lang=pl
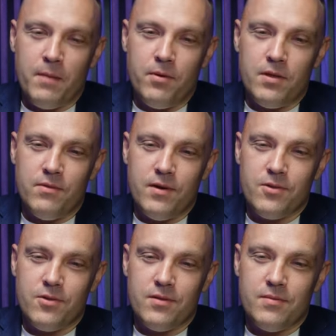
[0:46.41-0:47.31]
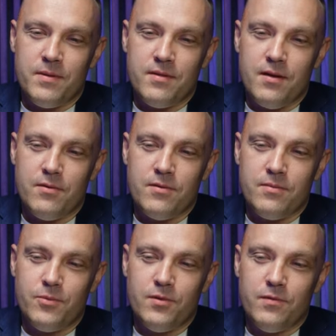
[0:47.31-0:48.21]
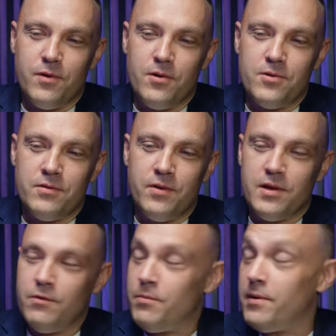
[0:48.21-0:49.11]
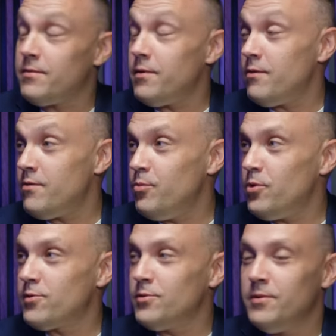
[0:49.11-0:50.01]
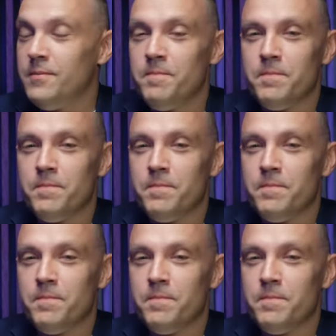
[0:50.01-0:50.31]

ponieważ spędzając mnóstwo godzin w Archiwum Państwowym w Płocku,